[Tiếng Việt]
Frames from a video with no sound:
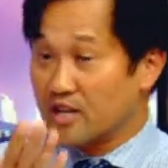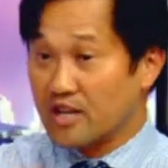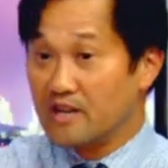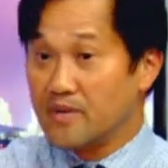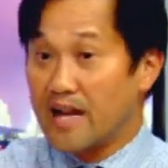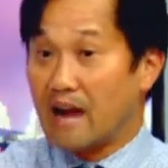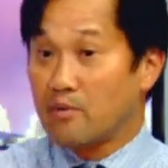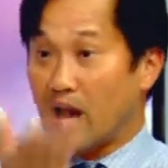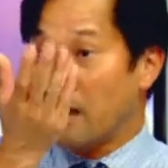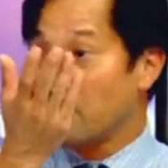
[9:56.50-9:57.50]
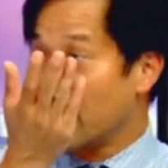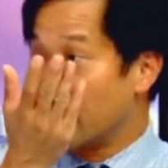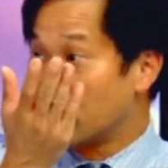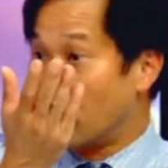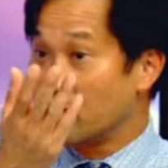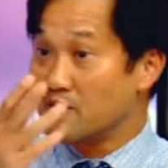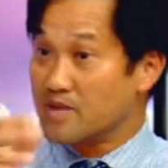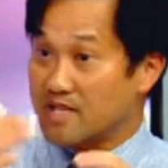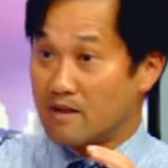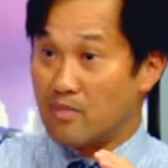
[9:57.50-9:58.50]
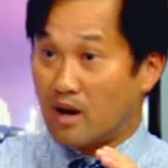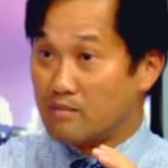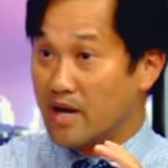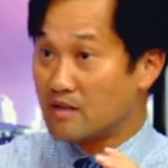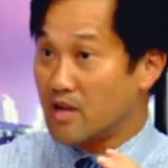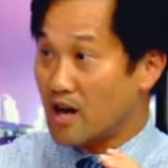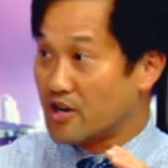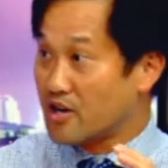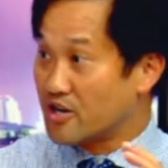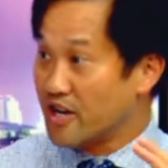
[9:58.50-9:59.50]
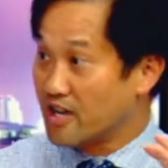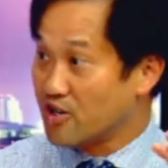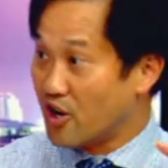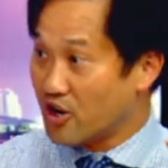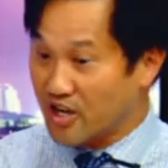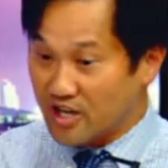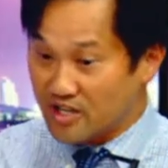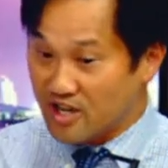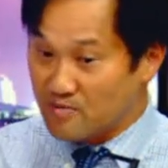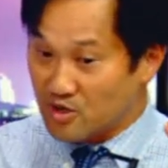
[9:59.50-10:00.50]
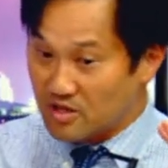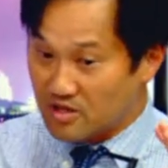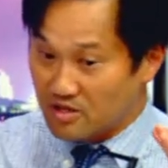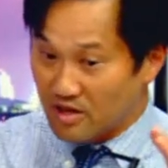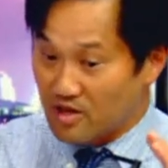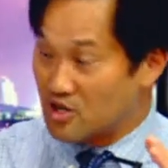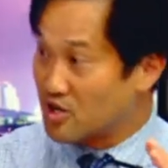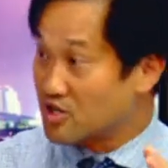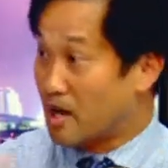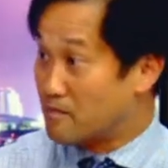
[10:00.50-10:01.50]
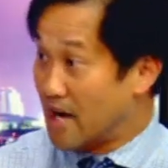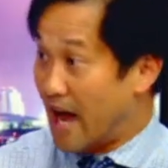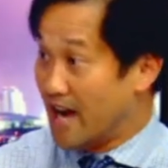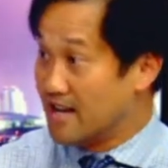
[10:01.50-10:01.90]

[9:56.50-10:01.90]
khi mình áp, áp huyết lên rồi thì mình xài beta blocker để cho cái cái tim nó nó nó chậm lại